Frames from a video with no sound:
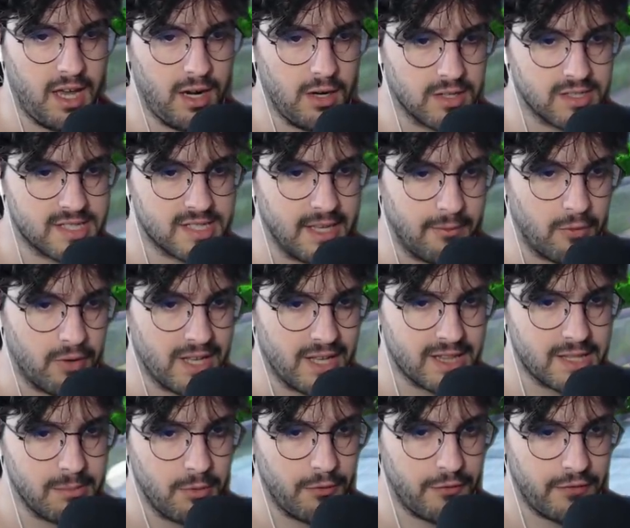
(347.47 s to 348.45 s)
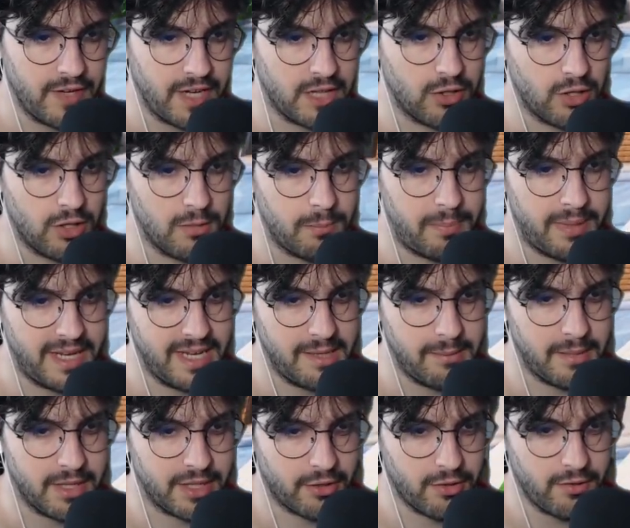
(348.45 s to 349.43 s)
Allora, stavo un attimo finendo il
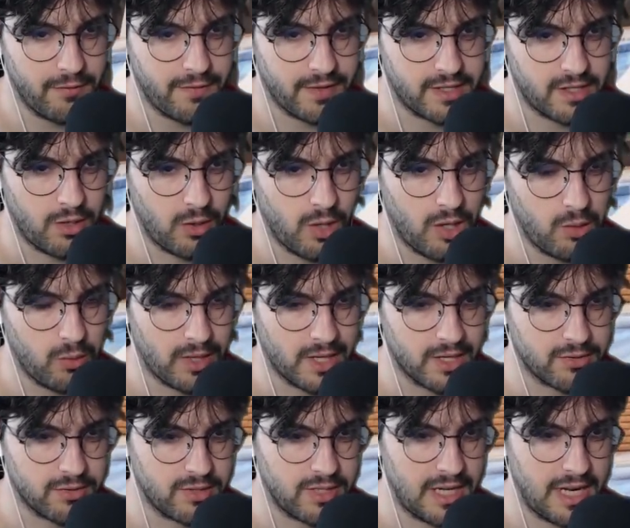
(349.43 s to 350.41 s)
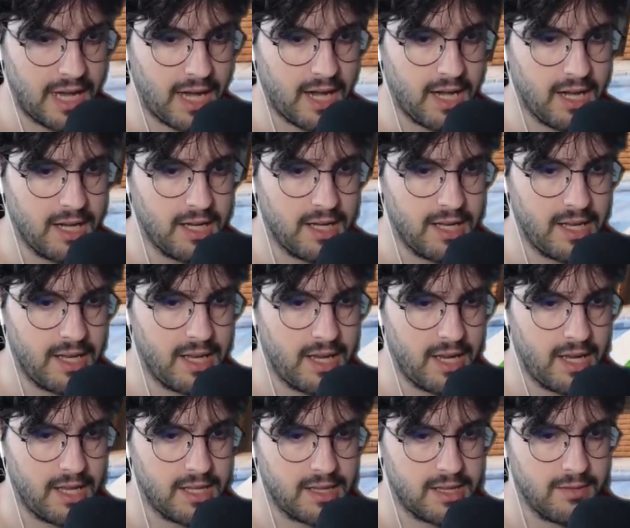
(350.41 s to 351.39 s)
perimetro, infatti l'ho allungato di là
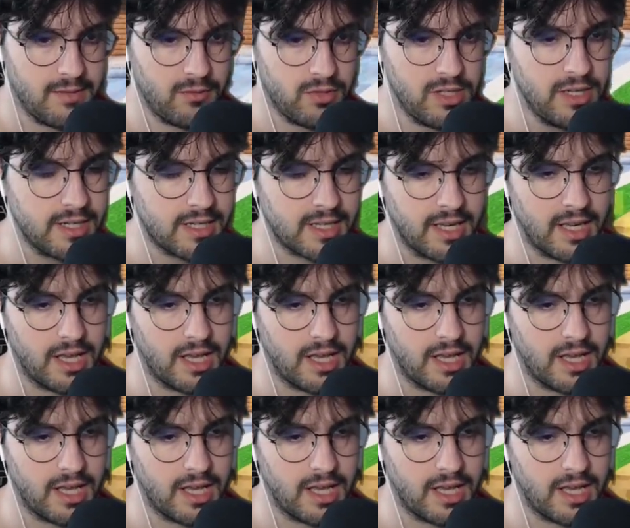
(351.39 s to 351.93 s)
e devo dire